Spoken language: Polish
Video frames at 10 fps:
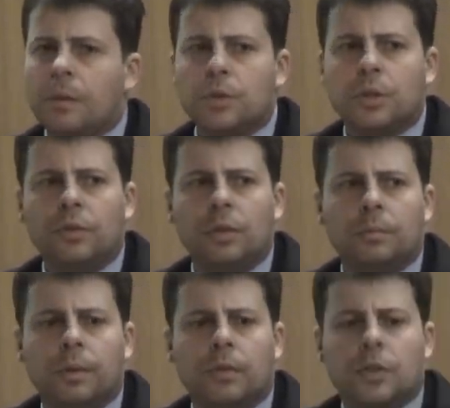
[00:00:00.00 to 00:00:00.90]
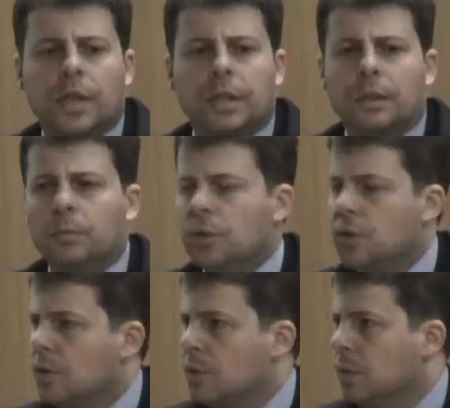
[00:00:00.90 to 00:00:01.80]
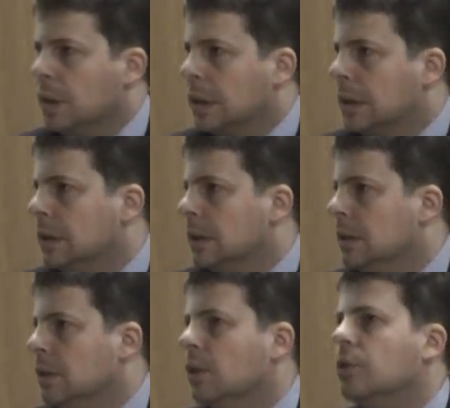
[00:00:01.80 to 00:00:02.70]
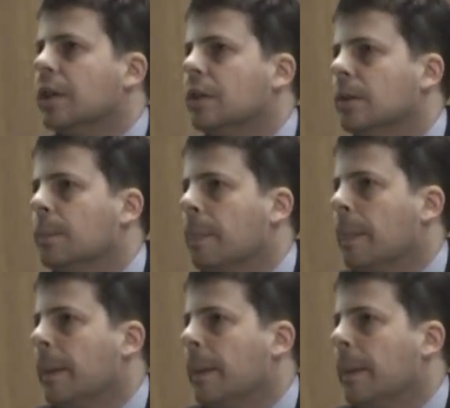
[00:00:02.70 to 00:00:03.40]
przed chwilą powiedziane i mój stosunek y, do niego.